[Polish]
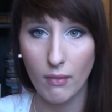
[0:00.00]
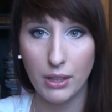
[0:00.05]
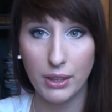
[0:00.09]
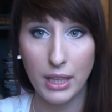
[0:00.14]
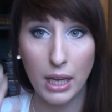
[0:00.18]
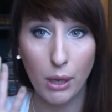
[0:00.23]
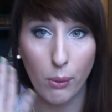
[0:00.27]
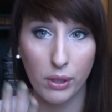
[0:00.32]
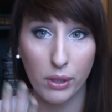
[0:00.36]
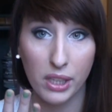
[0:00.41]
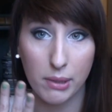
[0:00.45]

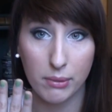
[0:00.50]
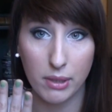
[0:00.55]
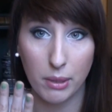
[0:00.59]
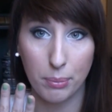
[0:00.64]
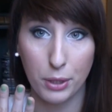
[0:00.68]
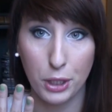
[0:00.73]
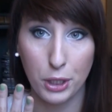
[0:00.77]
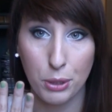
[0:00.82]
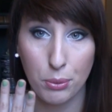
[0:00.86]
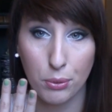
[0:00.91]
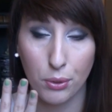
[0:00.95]
Nakładam na
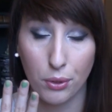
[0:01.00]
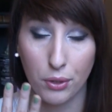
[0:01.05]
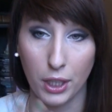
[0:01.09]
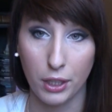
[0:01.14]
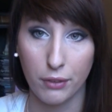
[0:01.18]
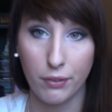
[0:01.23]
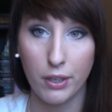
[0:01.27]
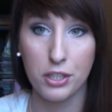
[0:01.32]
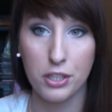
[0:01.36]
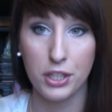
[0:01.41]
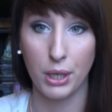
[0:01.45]
5 minut
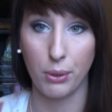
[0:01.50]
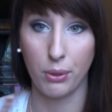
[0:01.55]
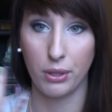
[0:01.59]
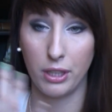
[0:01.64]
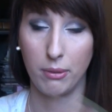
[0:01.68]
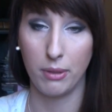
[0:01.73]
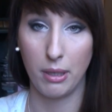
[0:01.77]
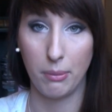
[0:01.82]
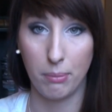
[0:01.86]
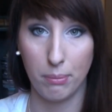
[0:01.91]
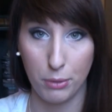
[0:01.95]
na twarz,
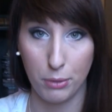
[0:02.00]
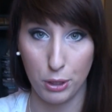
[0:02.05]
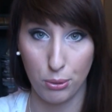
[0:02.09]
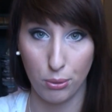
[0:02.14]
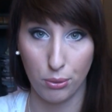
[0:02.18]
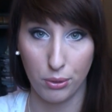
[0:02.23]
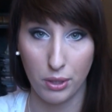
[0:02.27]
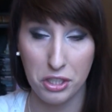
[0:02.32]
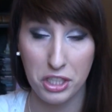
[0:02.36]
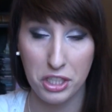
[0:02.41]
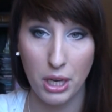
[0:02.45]
nakładam na 5
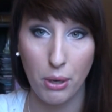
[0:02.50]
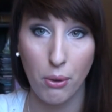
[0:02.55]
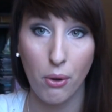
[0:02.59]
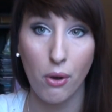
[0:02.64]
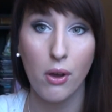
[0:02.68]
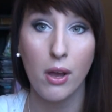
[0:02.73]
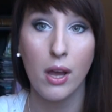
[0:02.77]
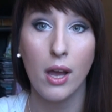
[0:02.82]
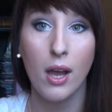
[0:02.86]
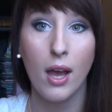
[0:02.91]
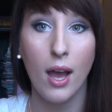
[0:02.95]
minut na
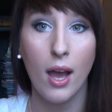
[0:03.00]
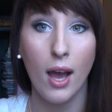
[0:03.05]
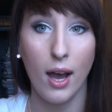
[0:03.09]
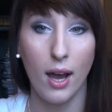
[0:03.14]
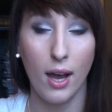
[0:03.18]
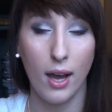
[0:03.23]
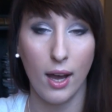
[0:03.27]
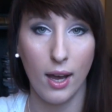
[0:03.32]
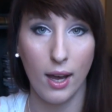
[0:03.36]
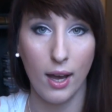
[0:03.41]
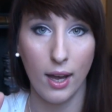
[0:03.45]
ciało
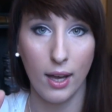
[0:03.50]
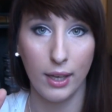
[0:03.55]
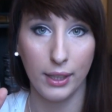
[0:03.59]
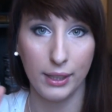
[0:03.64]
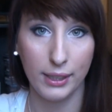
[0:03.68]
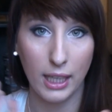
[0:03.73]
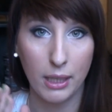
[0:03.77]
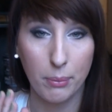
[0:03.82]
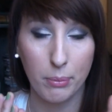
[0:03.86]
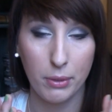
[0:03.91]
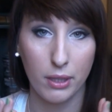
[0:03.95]
e,
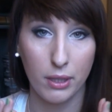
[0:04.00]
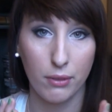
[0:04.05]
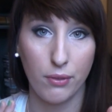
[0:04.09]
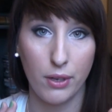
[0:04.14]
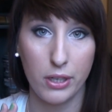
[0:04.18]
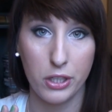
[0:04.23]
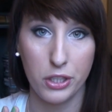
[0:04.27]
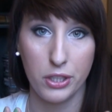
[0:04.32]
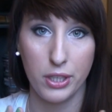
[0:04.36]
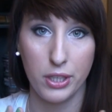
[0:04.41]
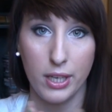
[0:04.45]
i najpierw
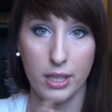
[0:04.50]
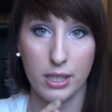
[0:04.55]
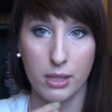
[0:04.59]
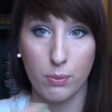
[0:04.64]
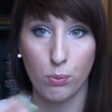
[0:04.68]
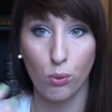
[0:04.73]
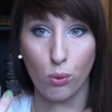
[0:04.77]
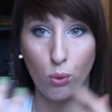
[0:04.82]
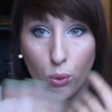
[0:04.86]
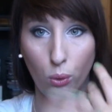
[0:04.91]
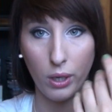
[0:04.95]
właśnie
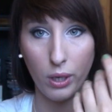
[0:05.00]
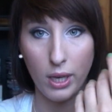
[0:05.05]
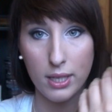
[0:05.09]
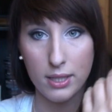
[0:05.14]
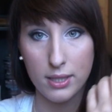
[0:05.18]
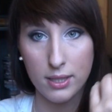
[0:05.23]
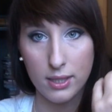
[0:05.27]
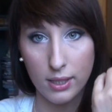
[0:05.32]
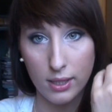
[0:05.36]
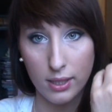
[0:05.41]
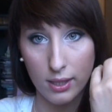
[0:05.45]

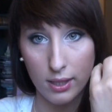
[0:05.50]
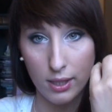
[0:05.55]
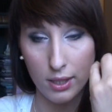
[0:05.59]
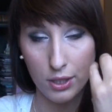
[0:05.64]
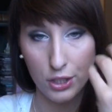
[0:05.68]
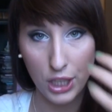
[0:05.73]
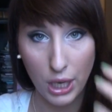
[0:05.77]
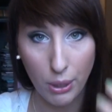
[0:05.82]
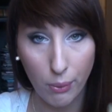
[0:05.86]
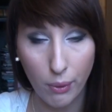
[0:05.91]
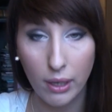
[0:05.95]
spłukuję z
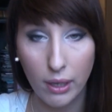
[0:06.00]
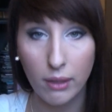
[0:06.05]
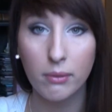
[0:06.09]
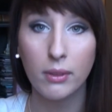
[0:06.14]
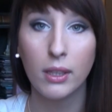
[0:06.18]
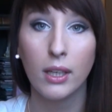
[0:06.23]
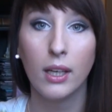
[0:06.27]
ciała.